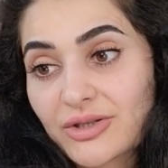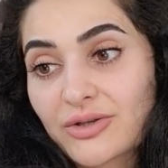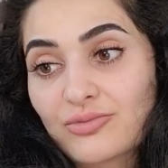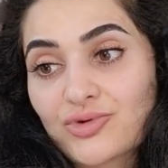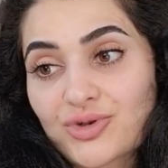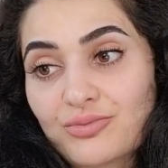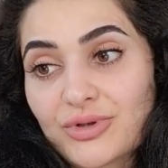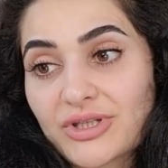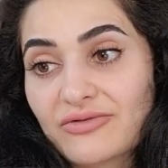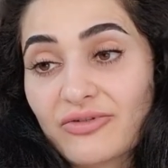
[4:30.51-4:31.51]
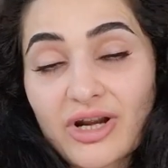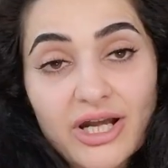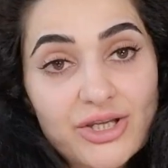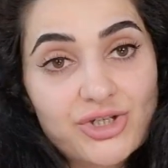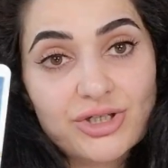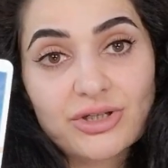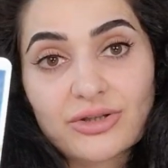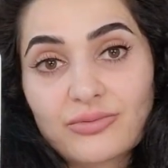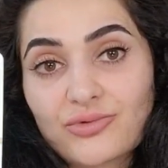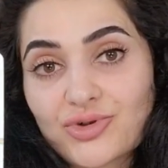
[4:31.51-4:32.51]
это может быть и врач,
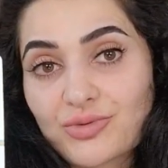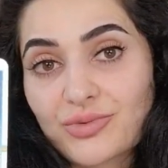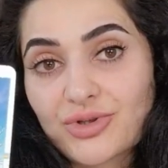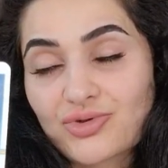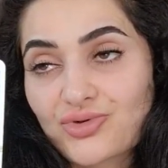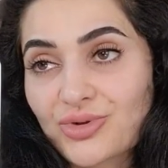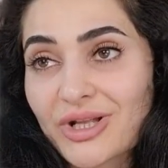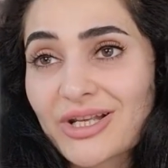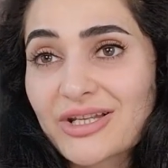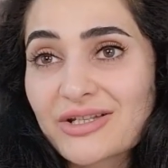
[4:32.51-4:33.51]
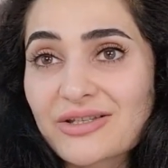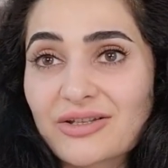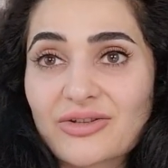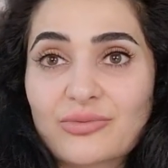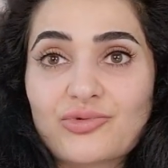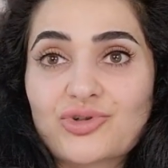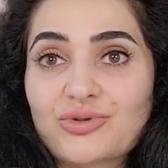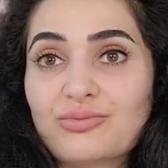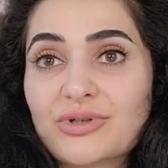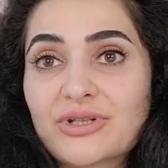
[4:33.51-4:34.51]
это может быть и журналист, это
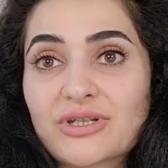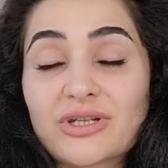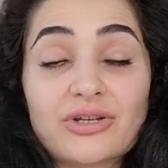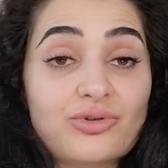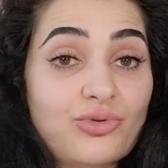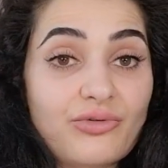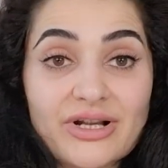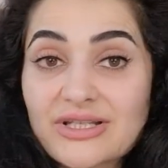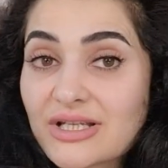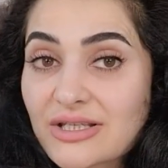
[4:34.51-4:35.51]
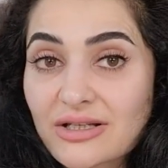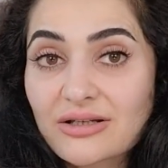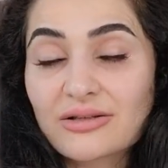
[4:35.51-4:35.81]
может быть и руководитель,